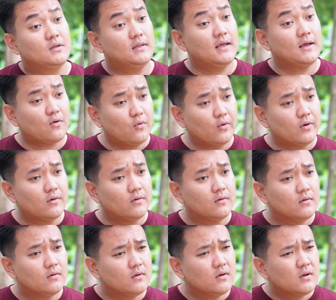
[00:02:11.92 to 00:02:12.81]
นี่คุณ
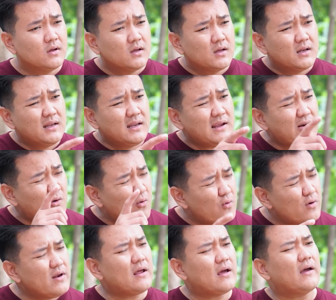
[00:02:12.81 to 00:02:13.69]
นี่
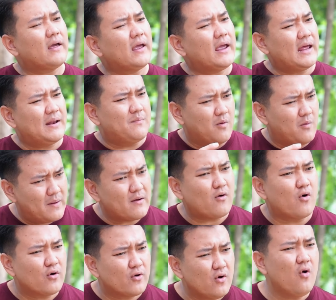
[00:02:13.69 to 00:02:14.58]
คุณเนี่ยเหตุผมเป็น
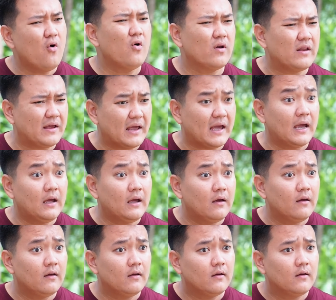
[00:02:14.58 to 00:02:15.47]
คนโง่หรือไง
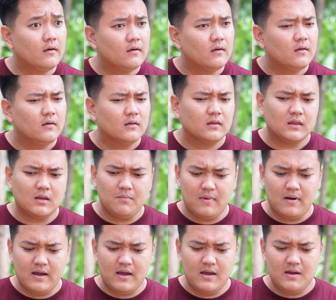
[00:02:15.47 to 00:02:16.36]
ทำ
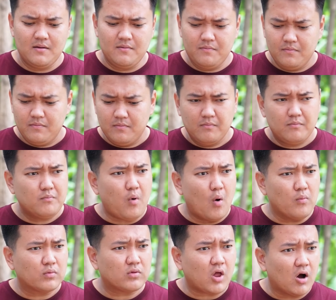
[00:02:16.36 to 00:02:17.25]
ไมผ
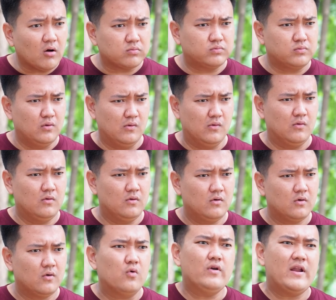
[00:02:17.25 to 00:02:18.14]
มตอบถูก
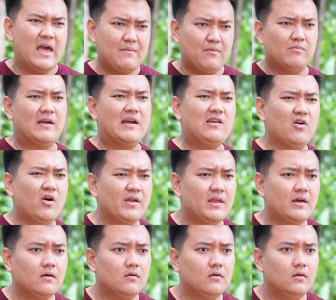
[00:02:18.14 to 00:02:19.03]
คุณให้ผมแค่ร้อย
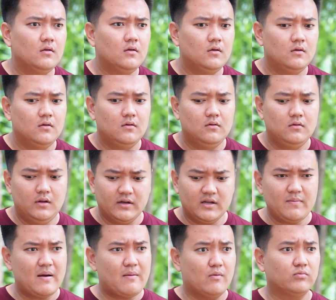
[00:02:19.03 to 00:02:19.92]
เดียว แล้ว
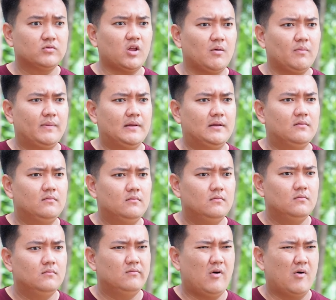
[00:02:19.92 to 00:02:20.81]
ทำไมผมตอบผิด
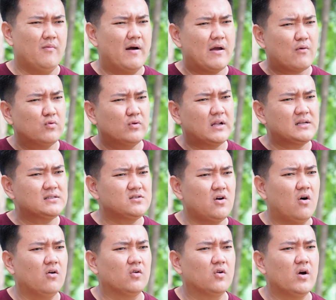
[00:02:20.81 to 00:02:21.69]
ผมให้คุณตั้ง
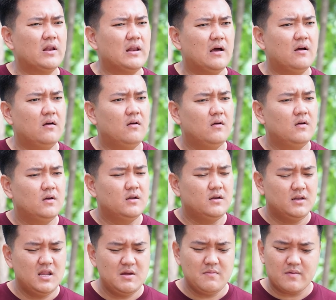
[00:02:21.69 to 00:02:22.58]
200ล่ะ
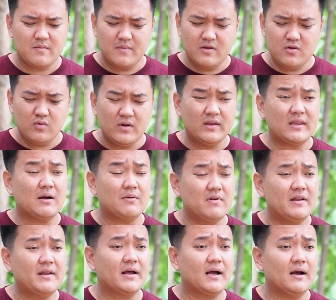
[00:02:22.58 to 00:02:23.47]
นี่มันไม่ยุติธรรม
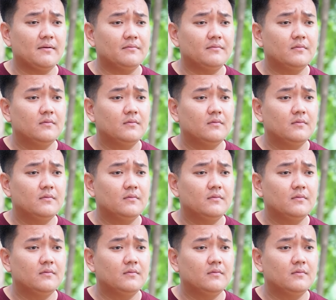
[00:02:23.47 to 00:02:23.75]
เลยนะครับ